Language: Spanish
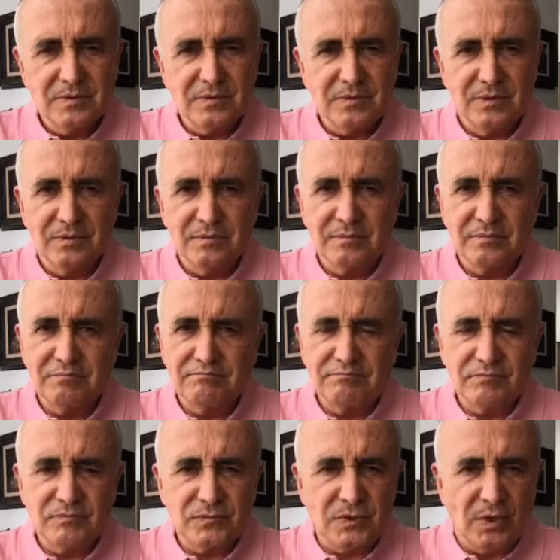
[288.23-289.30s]
con
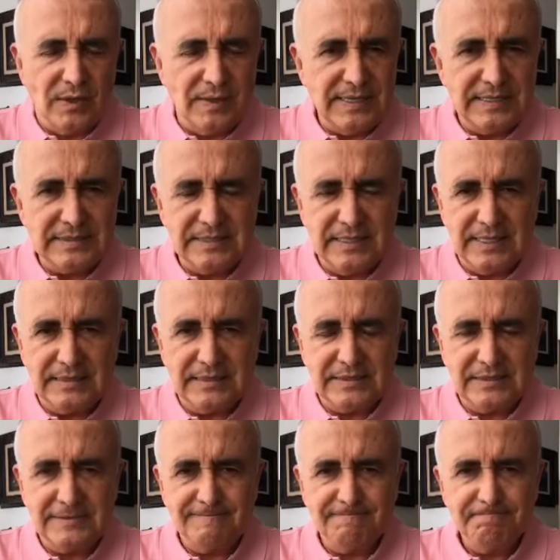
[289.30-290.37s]
todas
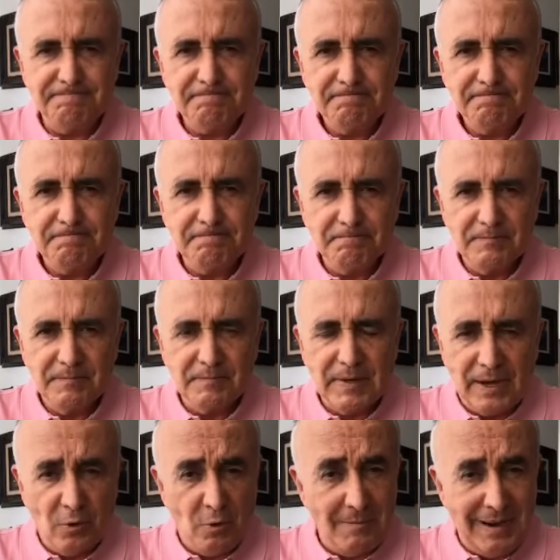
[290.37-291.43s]
las
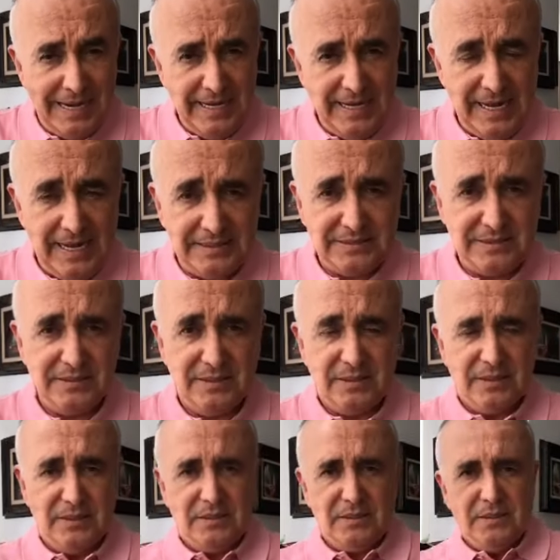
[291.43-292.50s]
anomalías
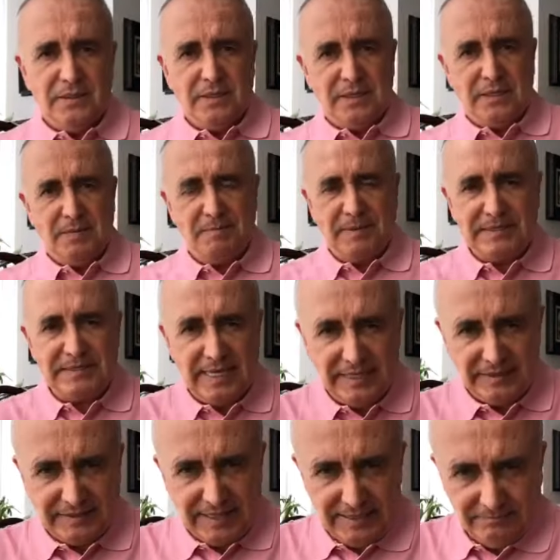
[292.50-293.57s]
que
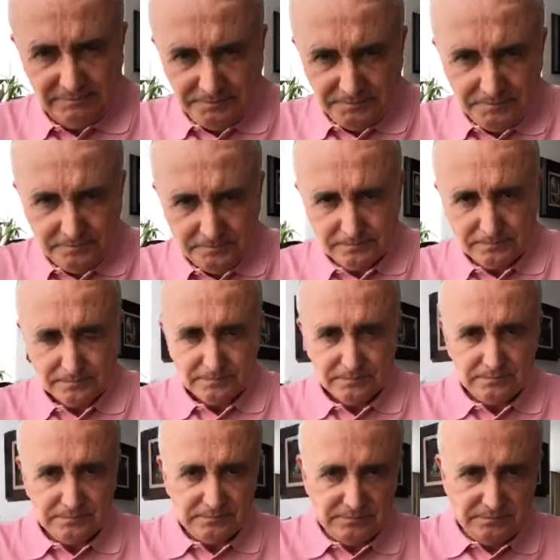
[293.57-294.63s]
presentan
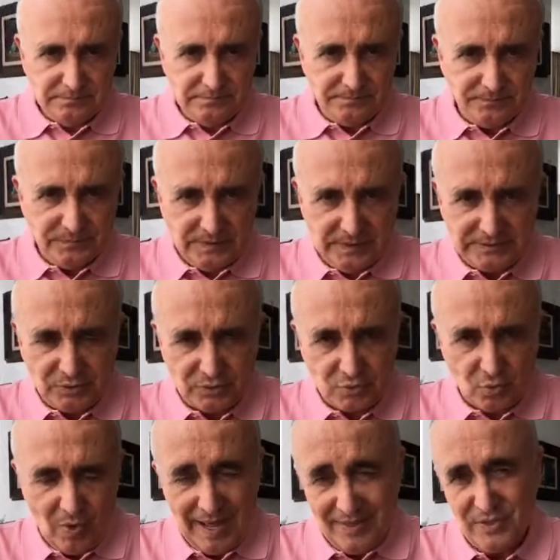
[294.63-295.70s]
estos
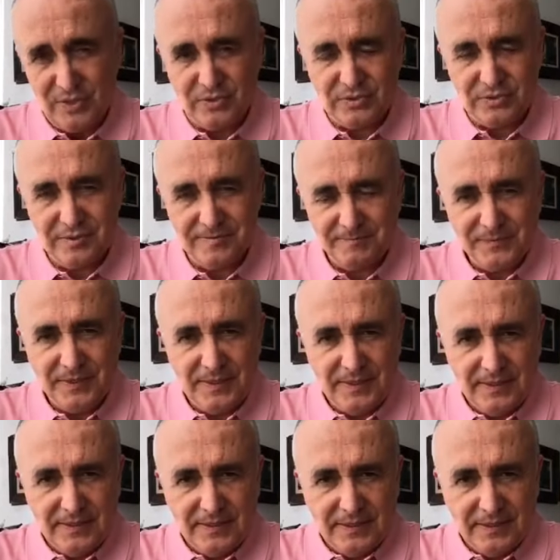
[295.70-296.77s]
cuadros
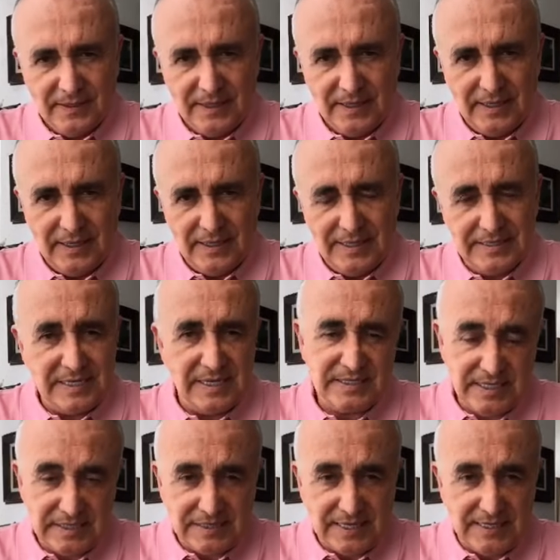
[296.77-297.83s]
que
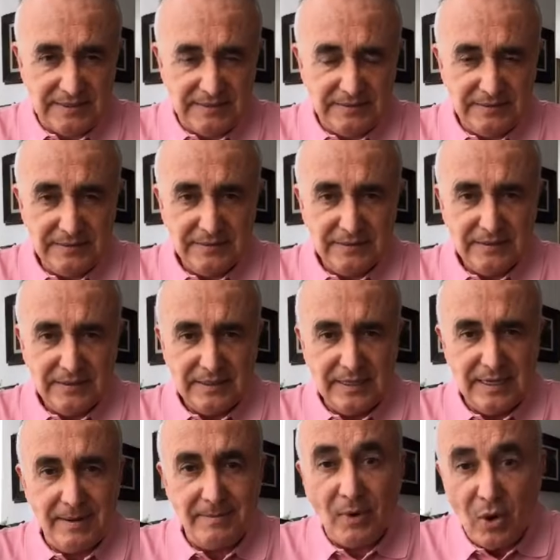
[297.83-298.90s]
necesitan
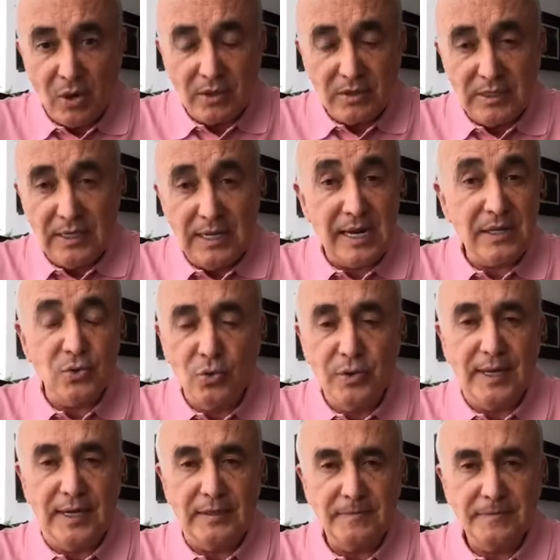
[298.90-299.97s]
el amor y la
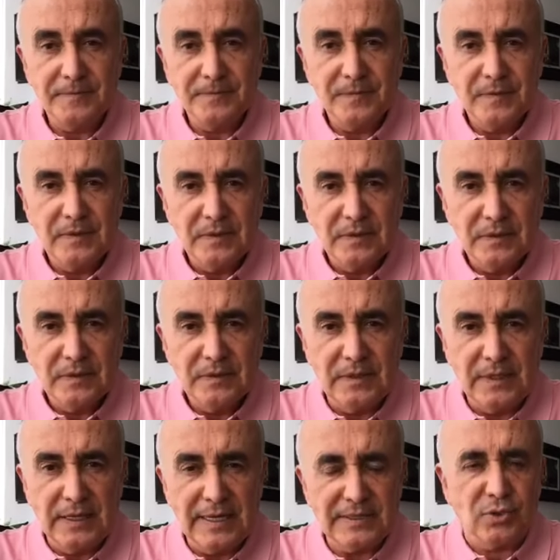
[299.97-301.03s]
ayuda
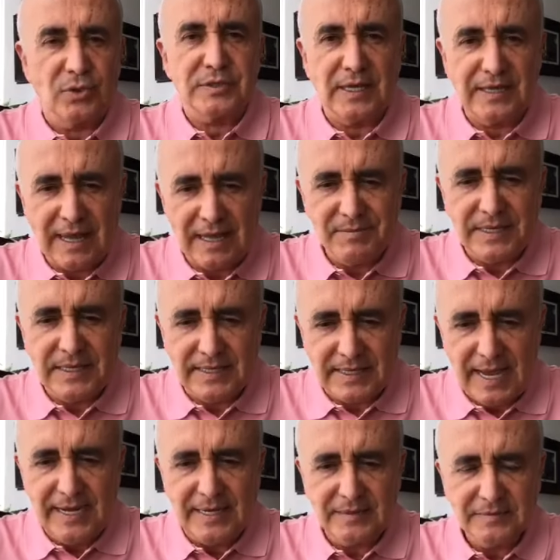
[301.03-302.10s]
de la sociedad
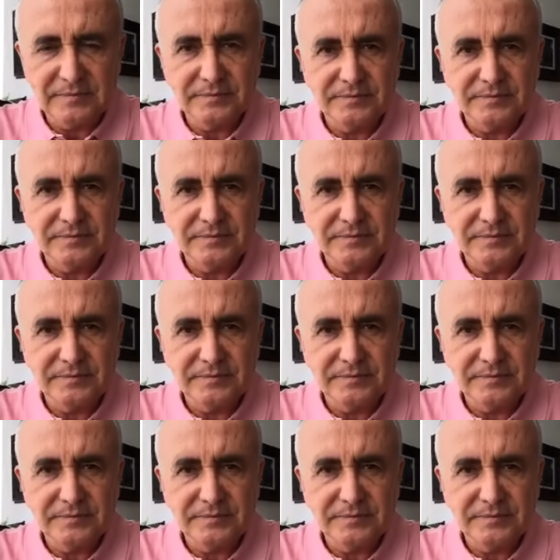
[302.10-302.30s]
mexicana.